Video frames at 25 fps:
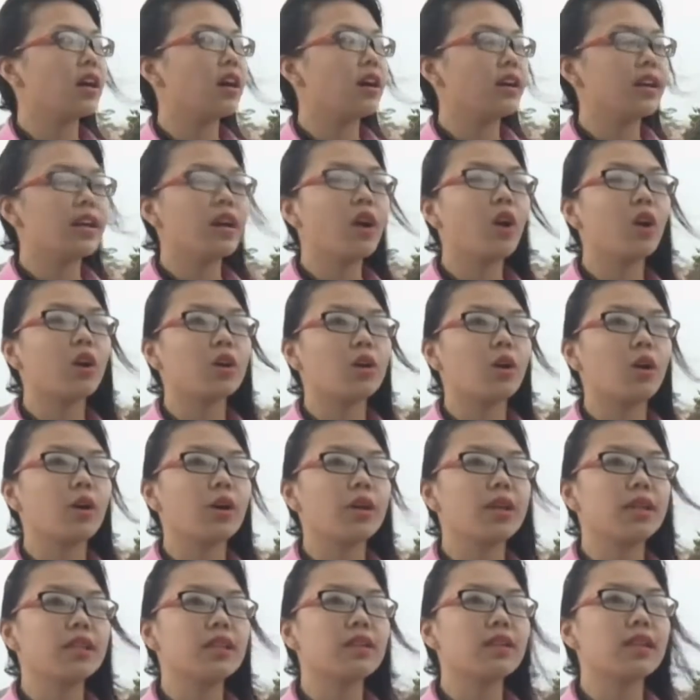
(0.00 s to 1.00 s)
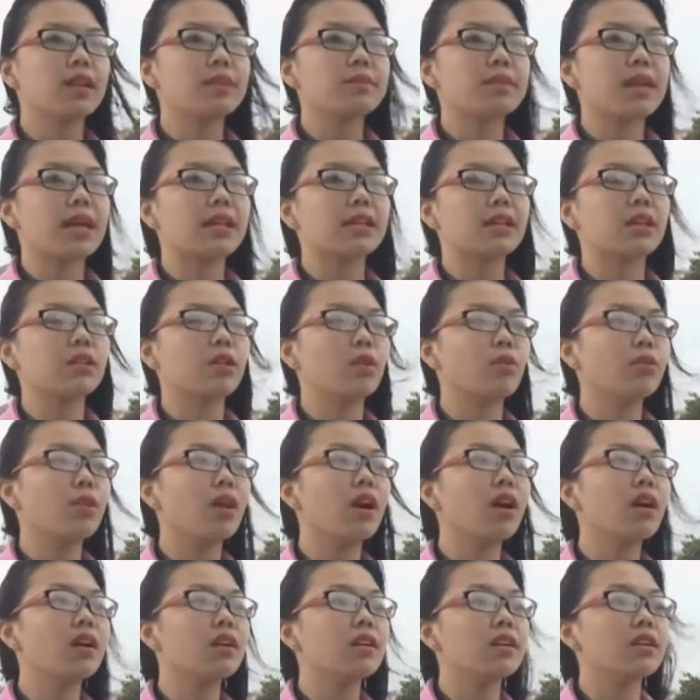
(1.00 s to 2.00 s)
Ở đây họ có ý thức tham gia giao
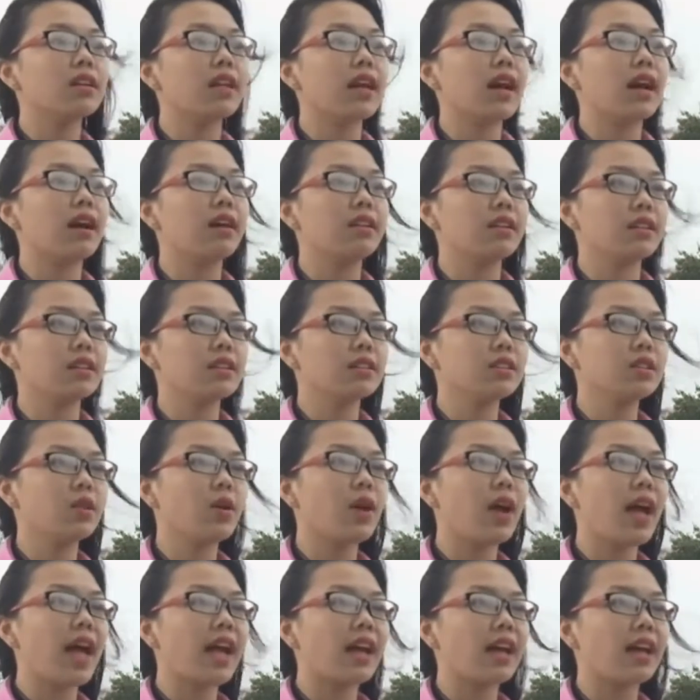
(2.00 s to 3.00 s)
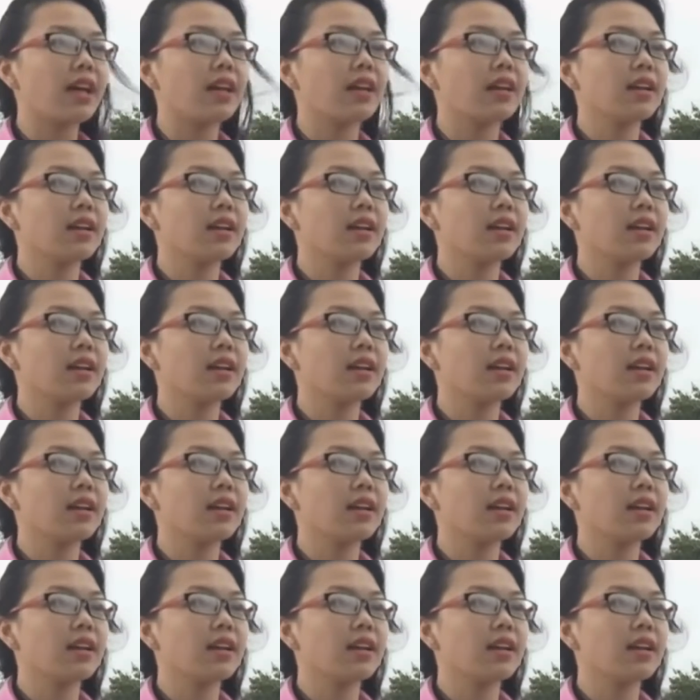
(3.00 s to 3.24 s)
thông hơn, ở những chỗ khác